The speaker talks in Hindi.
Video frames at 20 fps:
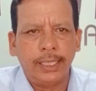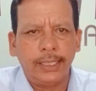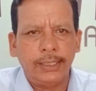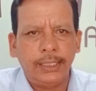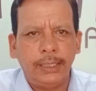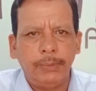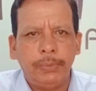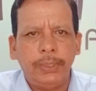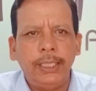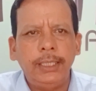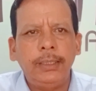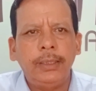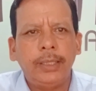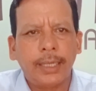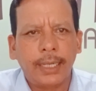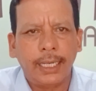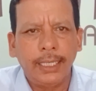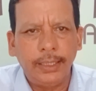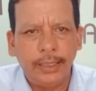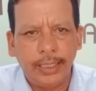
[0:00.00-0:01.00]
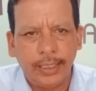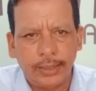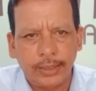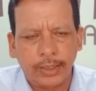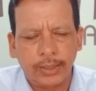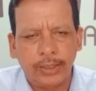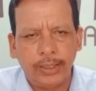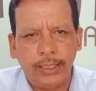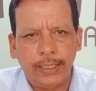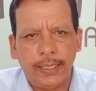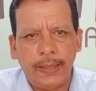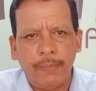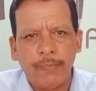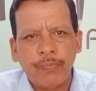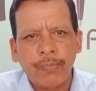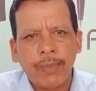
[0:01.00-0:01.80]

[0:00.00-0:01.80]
तेज़ी भी दिखाई दे सकती है